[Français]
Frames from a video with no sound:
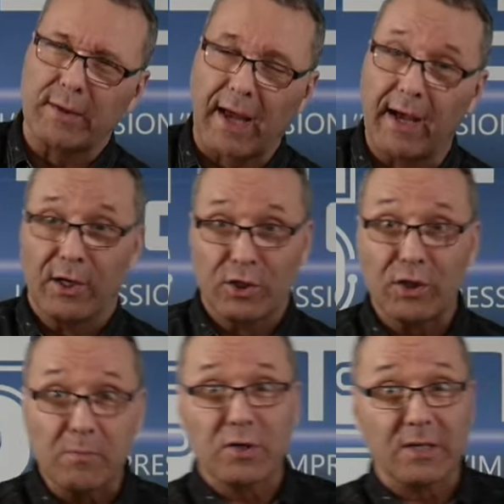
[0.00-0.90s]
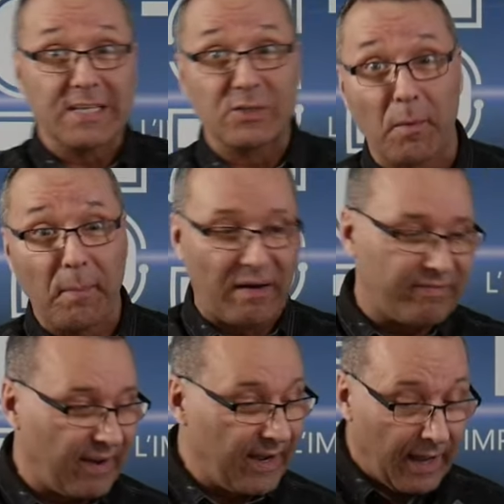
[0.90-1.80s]
temps. J'aime ça que ça soit
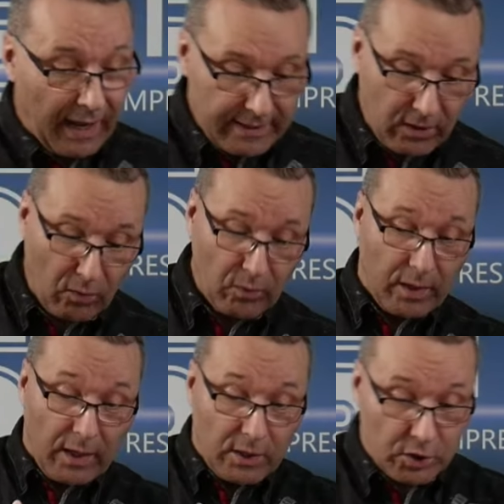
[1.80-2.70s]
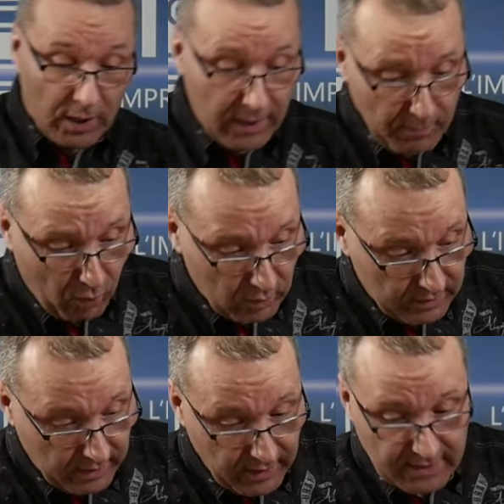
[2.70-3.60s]
parfait. Donc, je l'ai
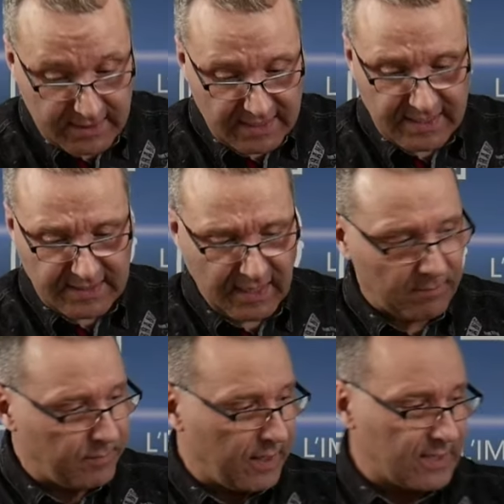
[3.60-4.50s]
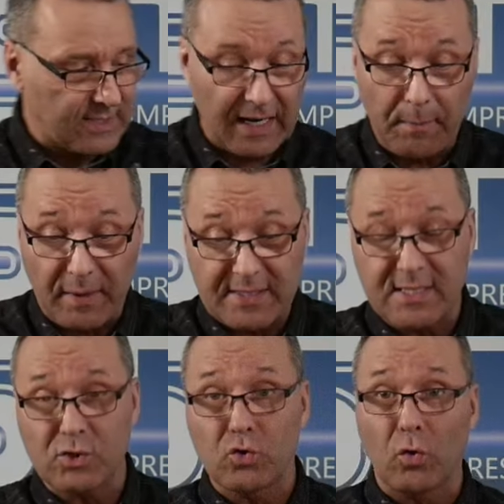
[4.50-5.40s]
monté, ça s'assemble bien. C'est la
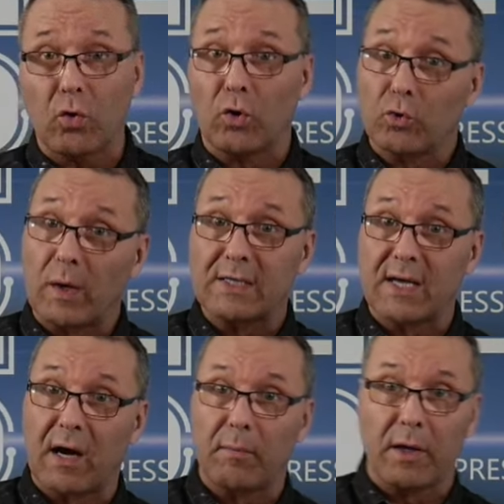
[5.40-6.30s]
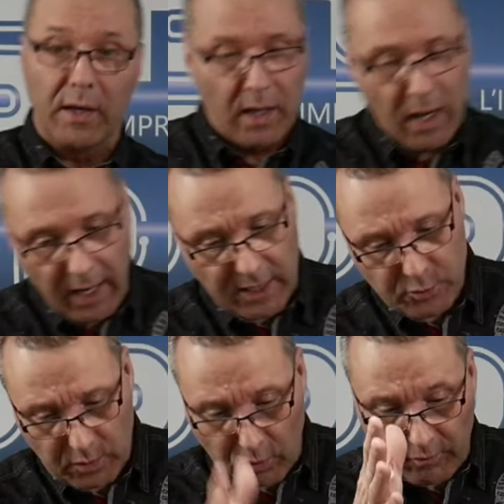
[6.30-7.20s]
partie du haut qu'on doit assembler.
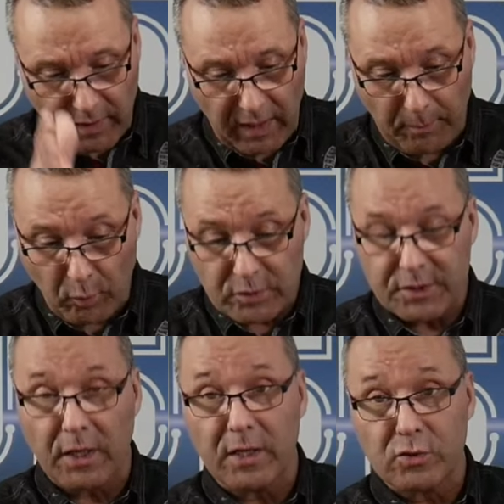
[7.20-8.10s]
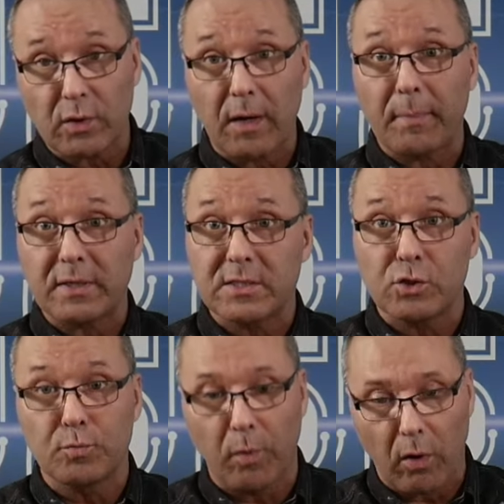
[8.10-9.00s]
Ensuite, on vient la positionner sur la partie
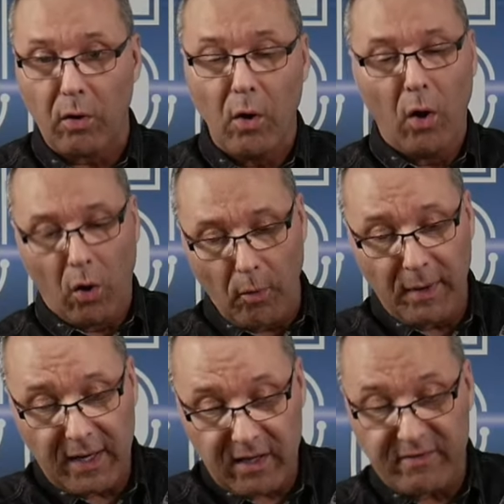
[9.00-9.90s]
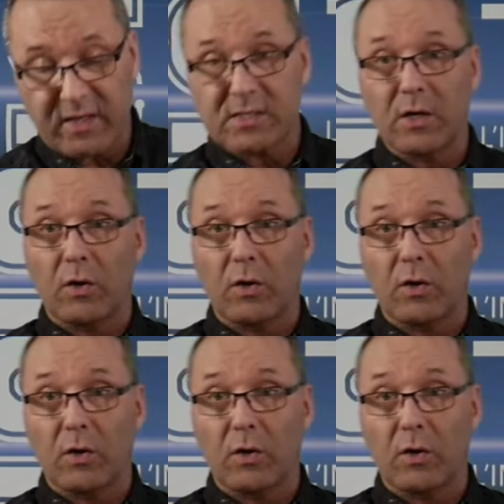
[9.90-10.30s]
du bas. On met les vis de